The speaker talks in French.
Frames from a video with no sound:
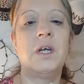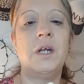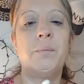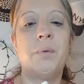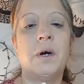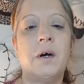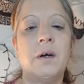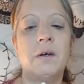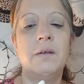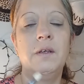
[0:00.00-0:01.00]
il n'est
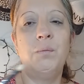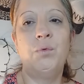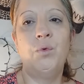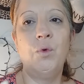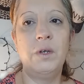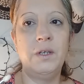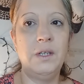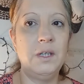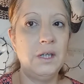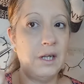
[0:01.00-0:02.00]
pas ni boule,
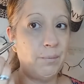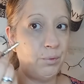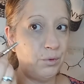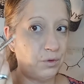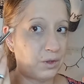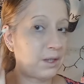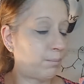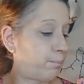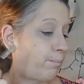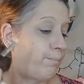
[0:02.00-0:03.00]
ni... Il est plus
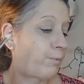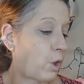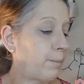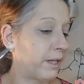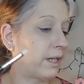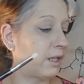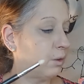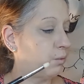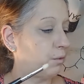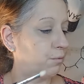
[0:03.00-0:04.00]
comme un
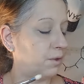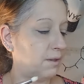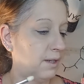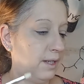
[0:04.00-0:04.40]
crayon, en fait.